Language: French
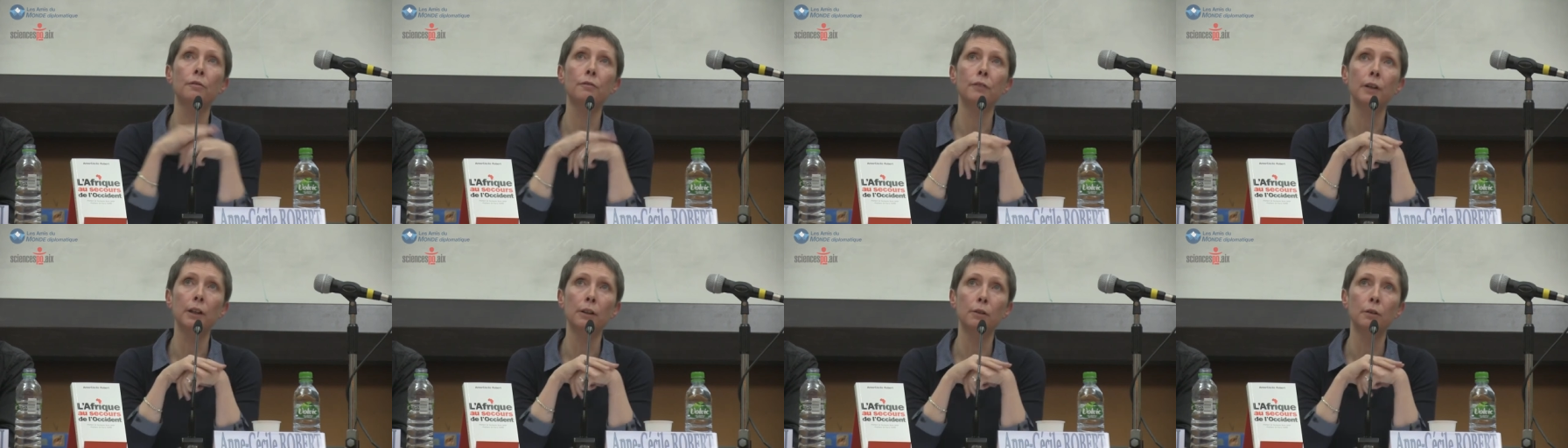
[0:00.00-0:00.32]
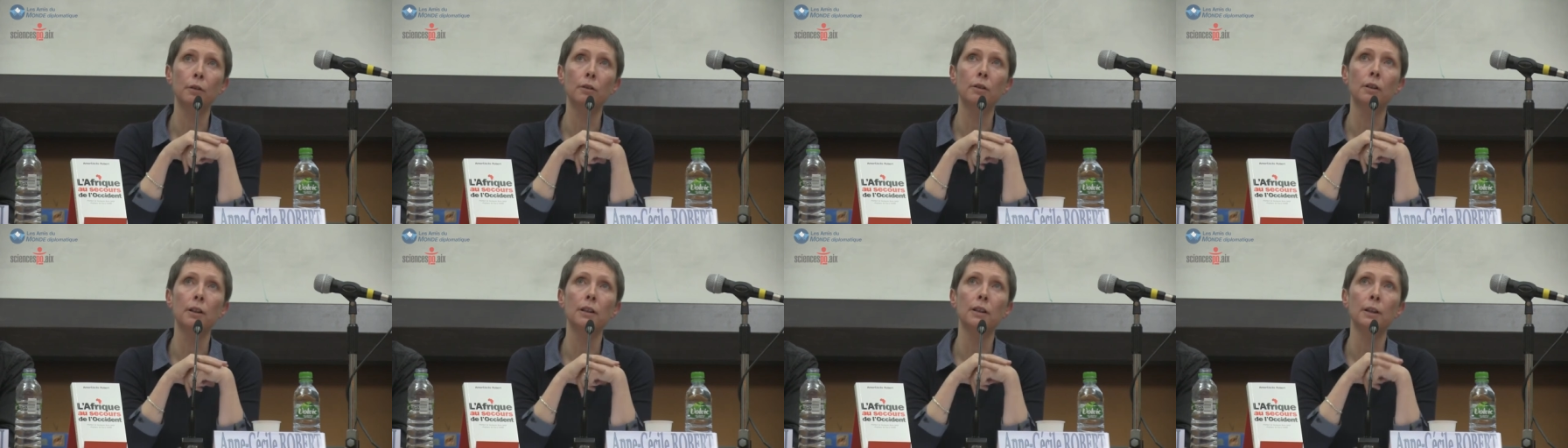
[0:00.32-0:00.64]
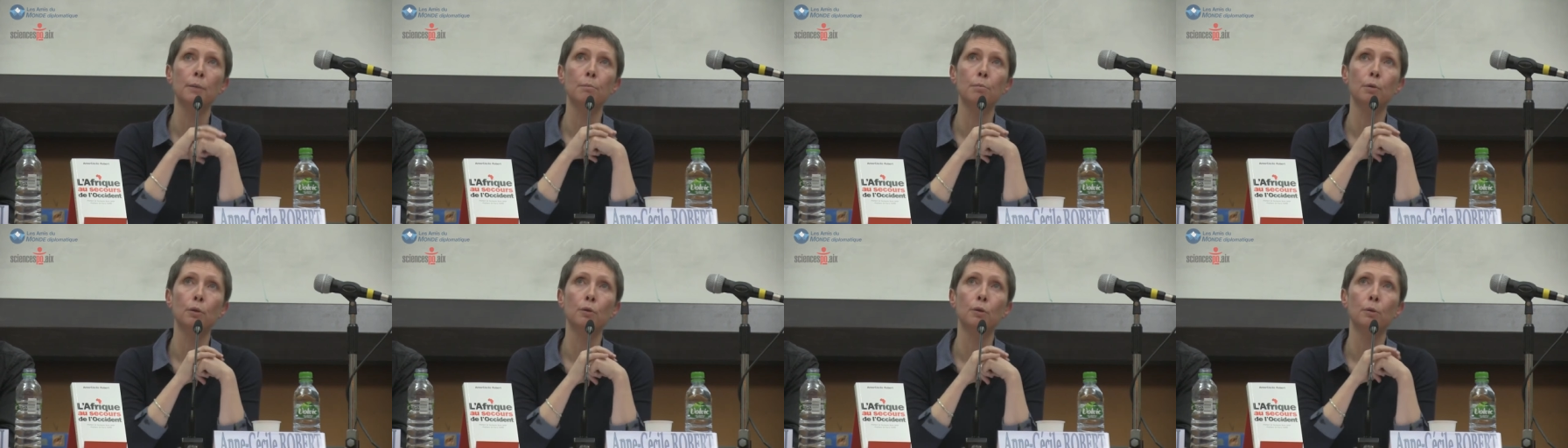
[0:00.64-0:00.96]
facteur très
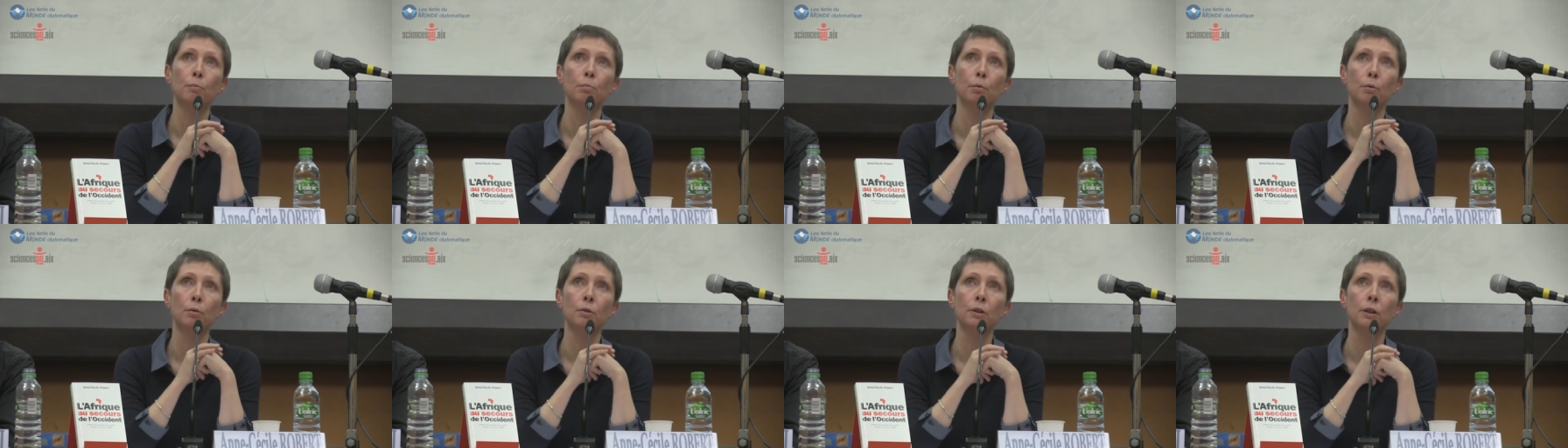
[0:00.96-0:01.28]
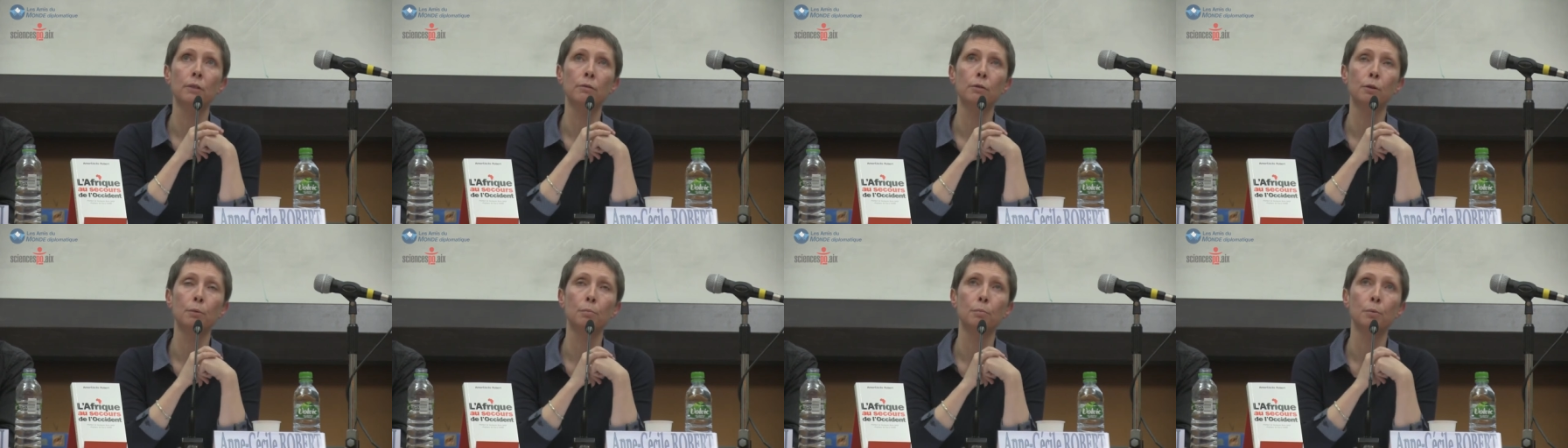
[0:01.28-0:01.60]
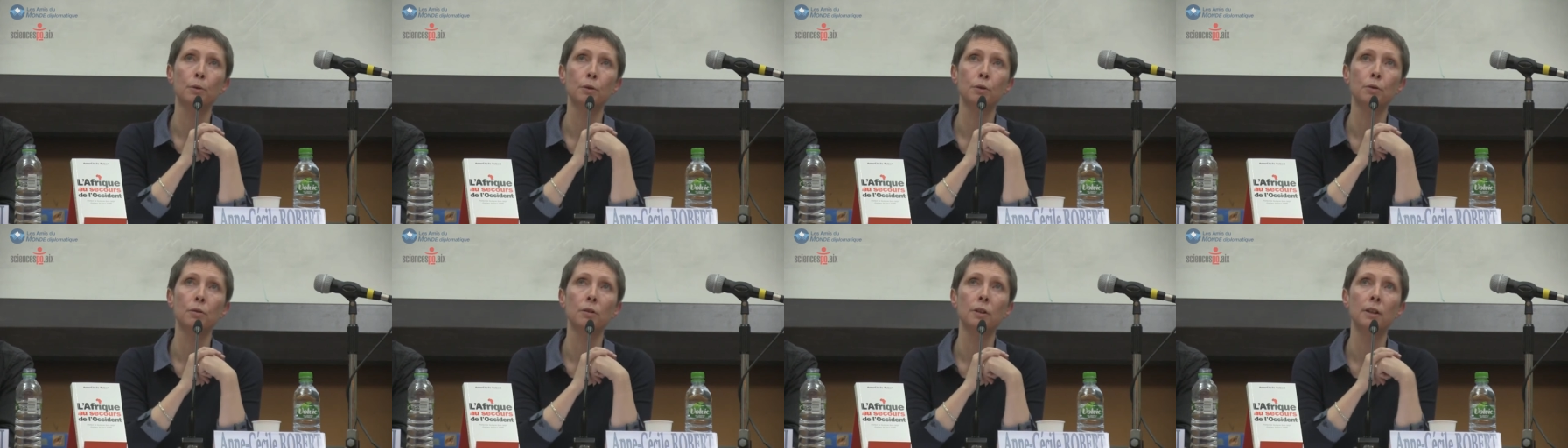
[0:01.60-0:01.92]
important pour le
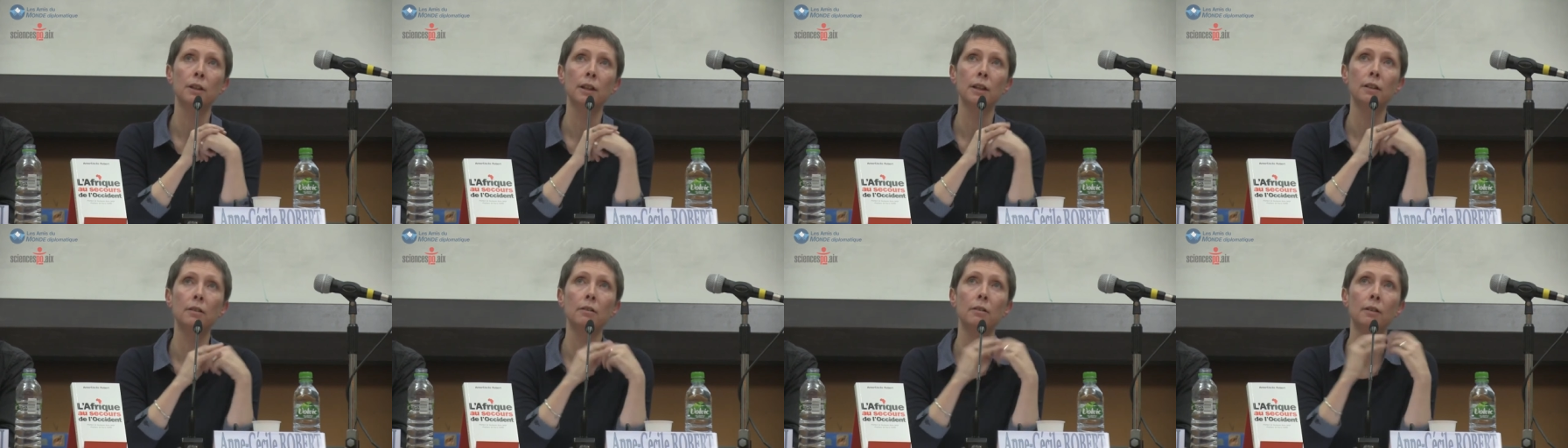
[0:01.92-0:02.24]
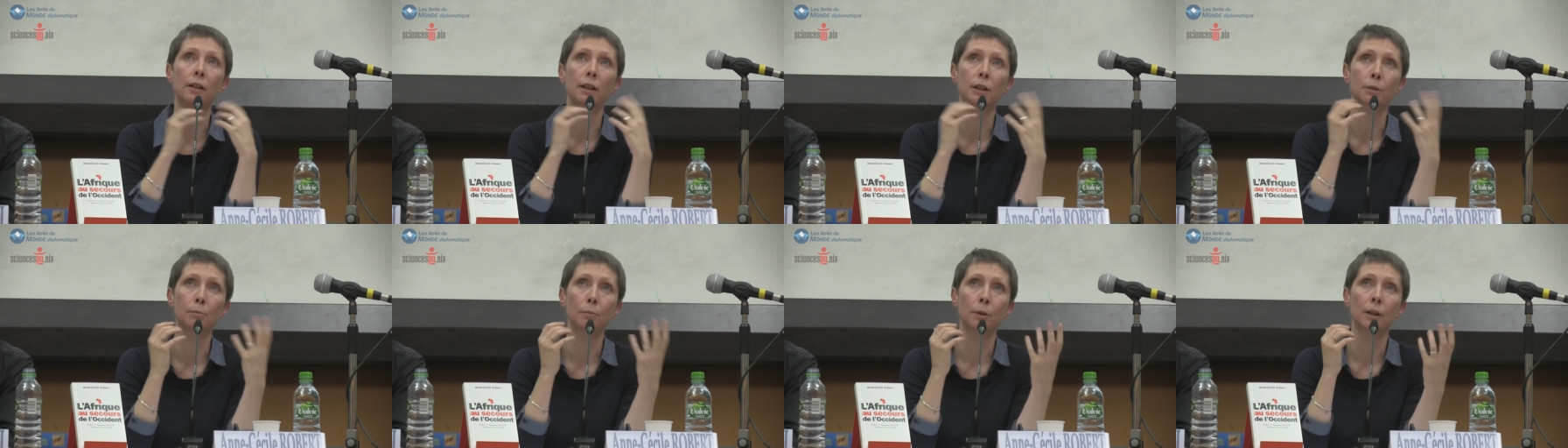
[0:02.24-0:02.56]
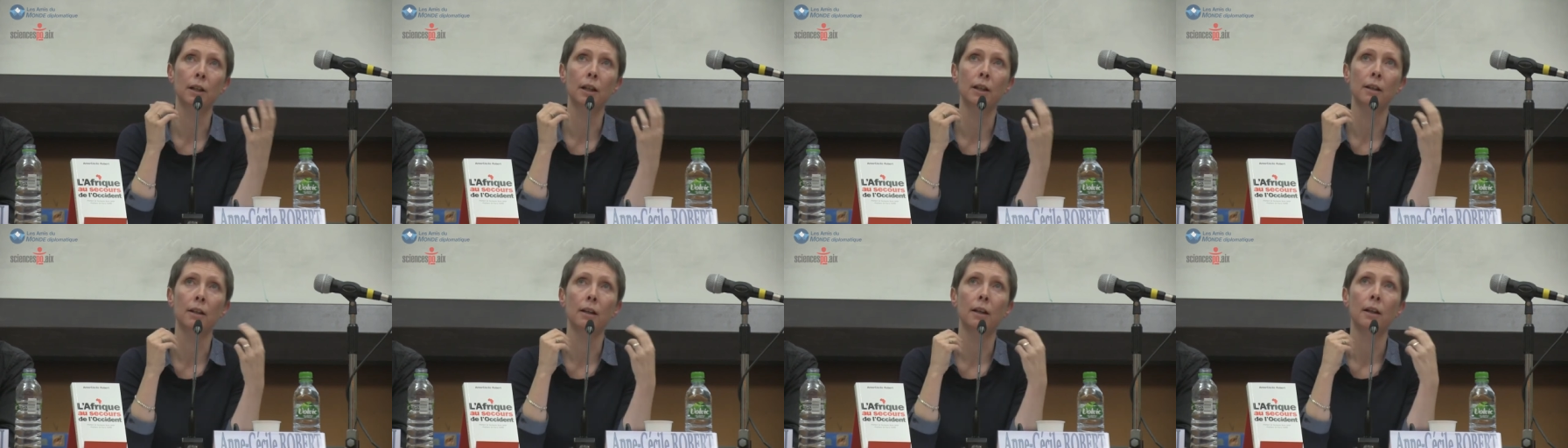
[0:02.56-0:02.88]
développement, je le disais, sans classe
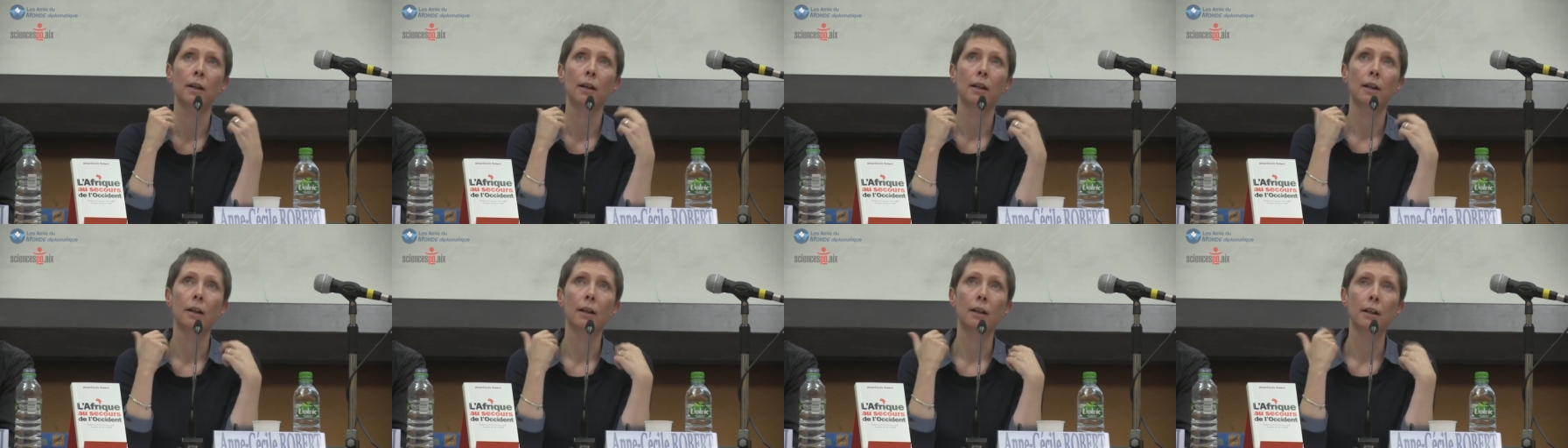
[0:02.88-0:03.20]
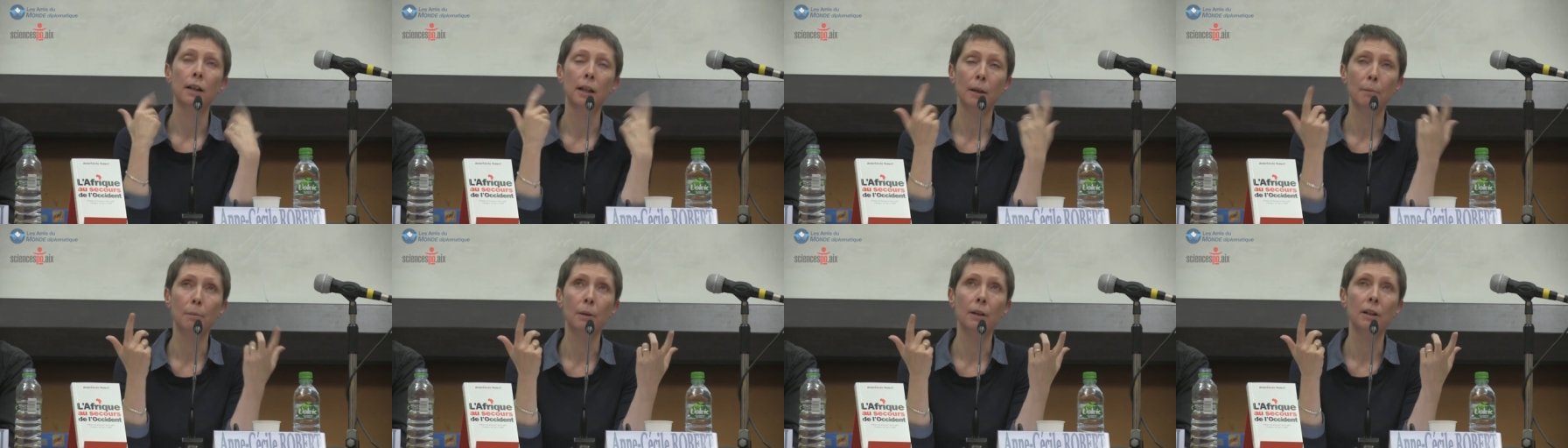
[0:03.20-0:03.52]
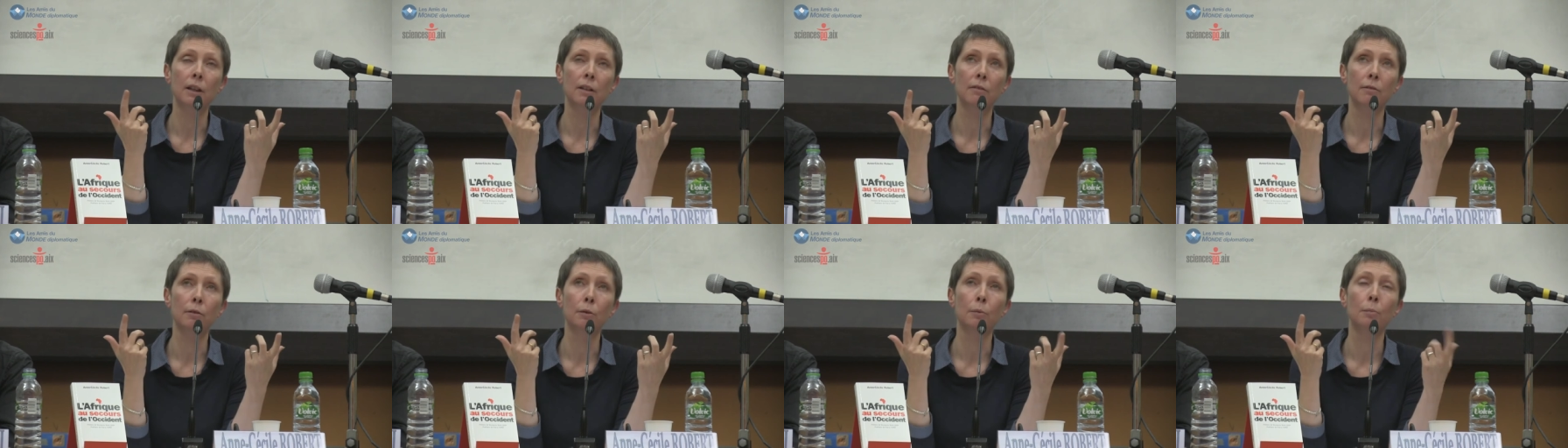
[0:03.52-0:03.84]
moyenne, il n'y a pas
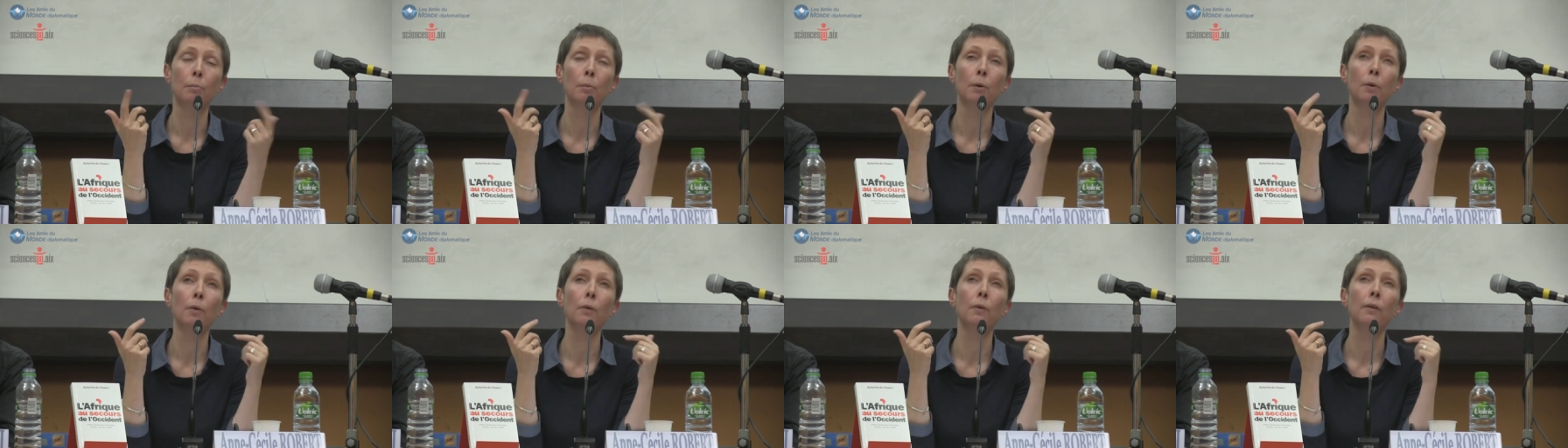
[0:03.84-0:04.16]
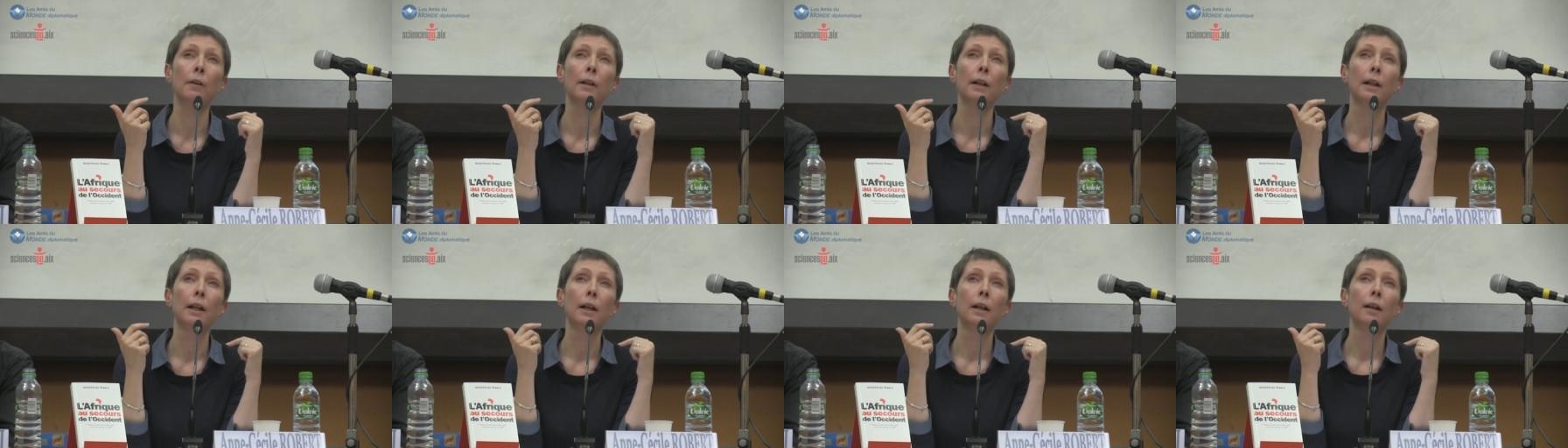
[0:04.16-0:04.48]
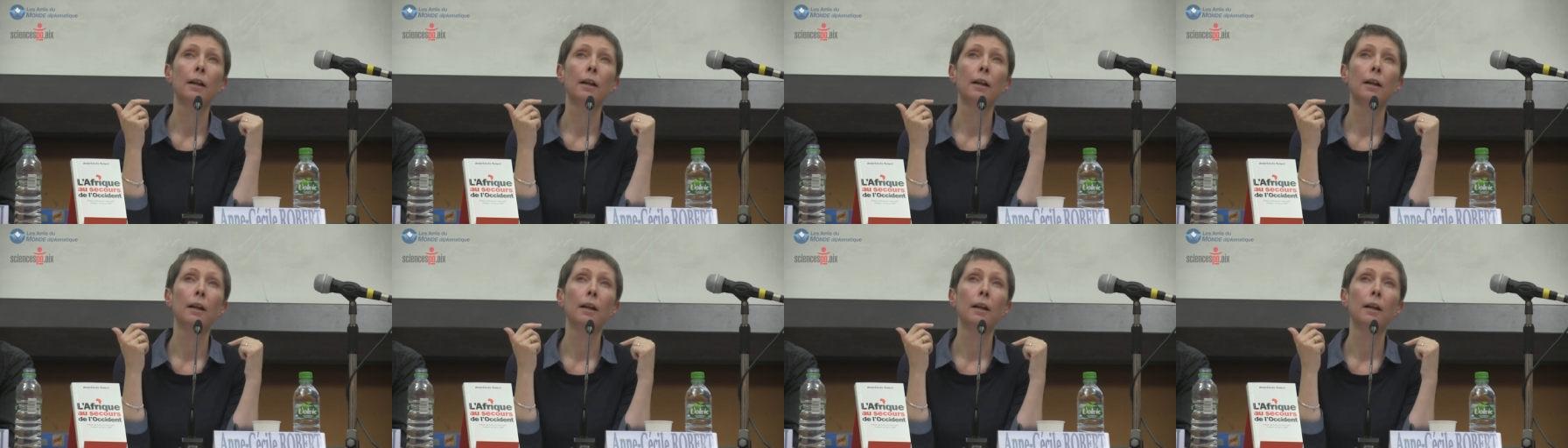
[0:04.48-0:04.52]
de développement,